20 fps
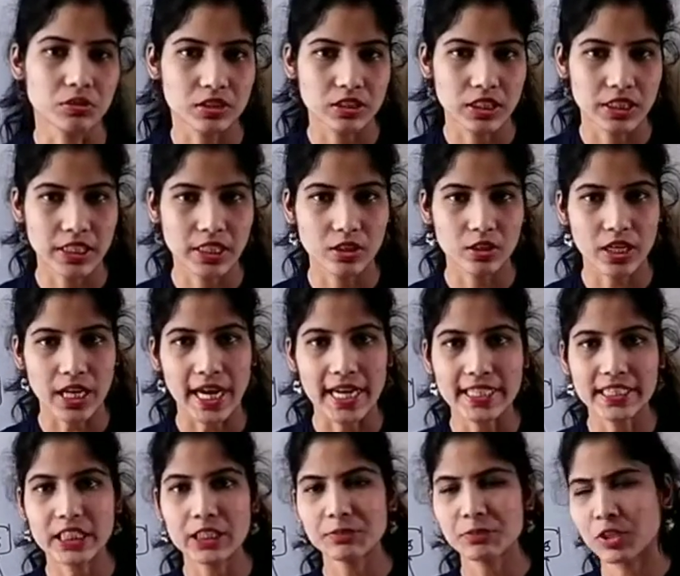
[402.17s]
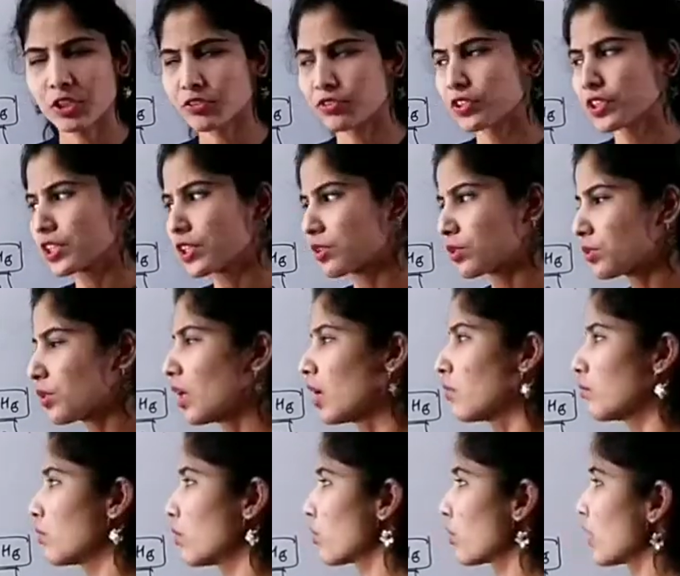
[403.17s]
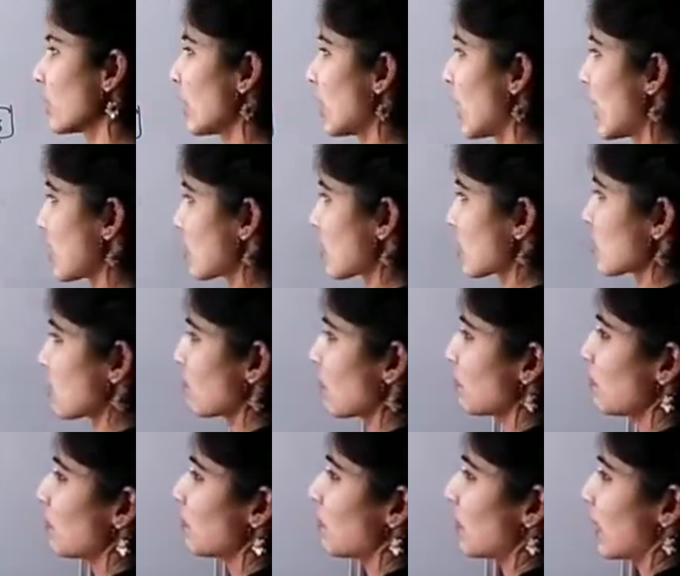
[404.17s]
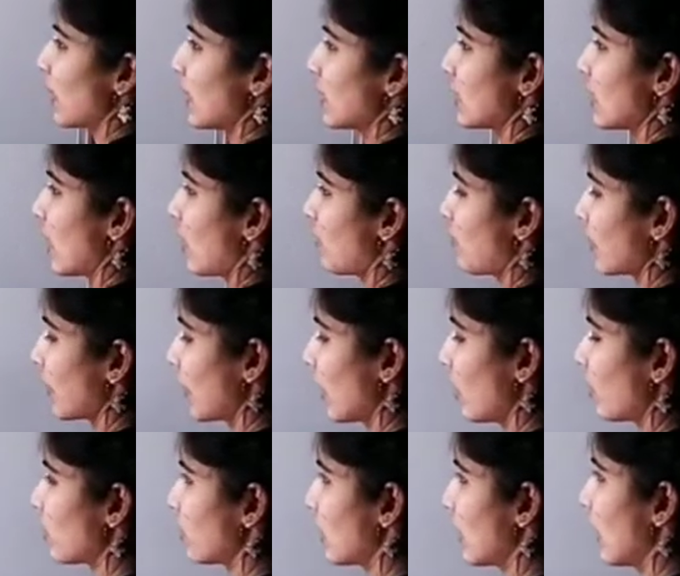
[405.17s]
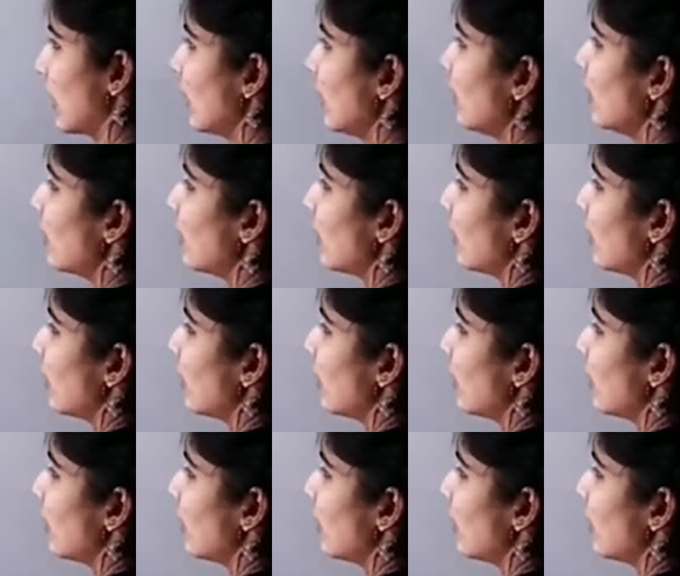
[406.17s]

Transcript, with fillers: ठीक है और एंटी मार्फोनिक रूल हम लोगों ने लास्ट इसमें भी पढ़ा है जहाँ पे क्या होता है